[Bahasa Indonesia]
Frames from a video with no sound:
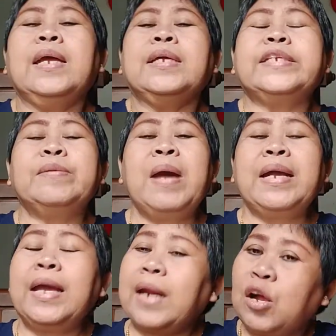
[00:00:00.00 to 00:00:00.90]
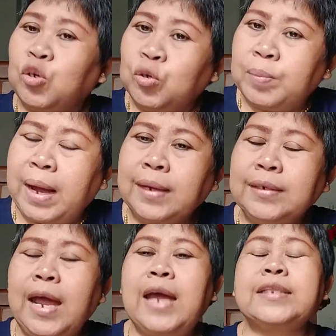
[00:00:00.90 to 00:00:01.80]
Sebagai rangkuman
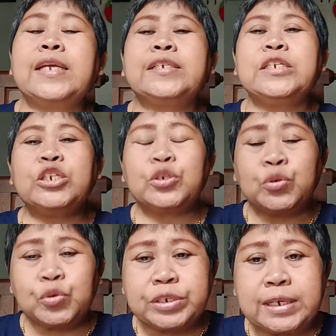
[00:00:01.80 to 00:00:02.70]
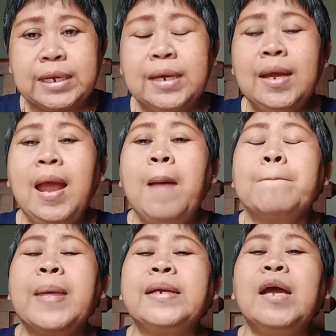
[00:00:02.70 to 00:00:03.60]
atas diskusi
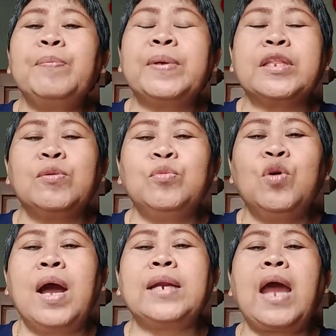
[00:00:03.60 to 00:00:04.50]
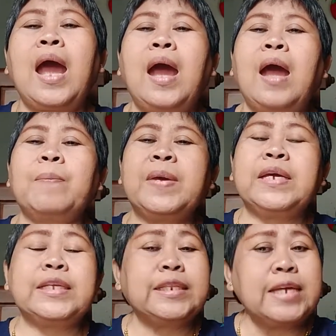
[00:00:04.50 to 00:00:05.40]
pada pertemuan
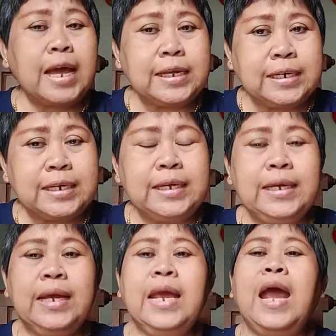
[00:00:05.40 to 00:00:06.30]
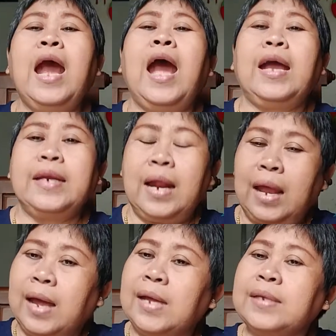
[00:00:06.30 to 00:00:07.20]
AAP ketiga ini
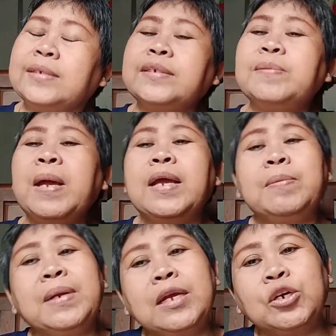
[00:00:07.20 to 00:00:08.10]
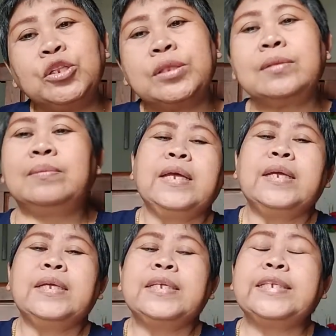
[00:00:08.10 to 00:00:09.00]
adalah sebagai berikut.
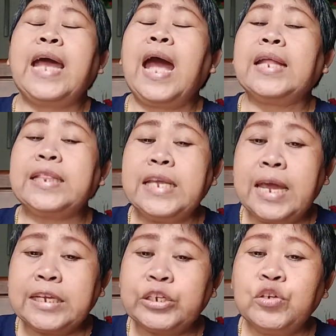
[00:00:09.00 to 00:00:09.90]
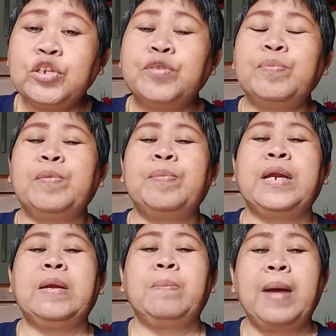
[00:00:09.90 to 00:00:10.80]
Saat Yesus
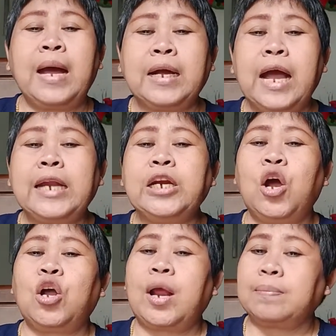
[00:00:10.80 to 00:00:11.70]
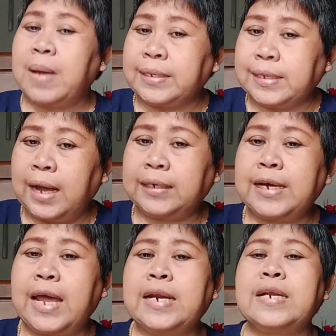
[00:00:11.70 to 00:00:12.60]
memberi makan orang
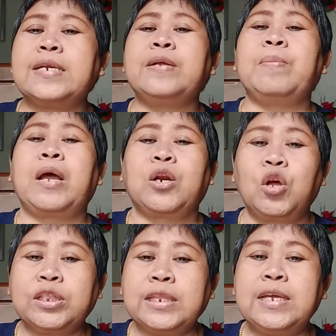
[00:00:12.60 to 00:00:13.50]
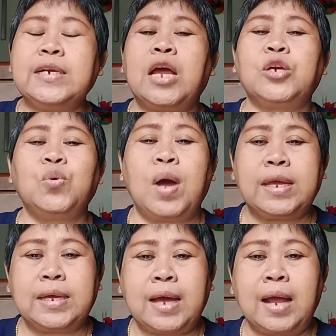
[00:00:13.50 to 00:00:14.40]
banyak dari lima roti dan
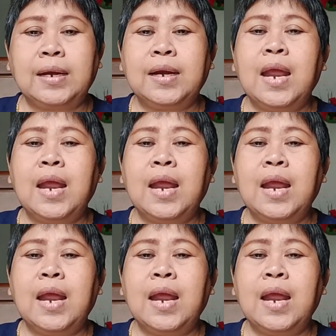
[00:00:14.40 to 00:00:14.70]
dua ikan,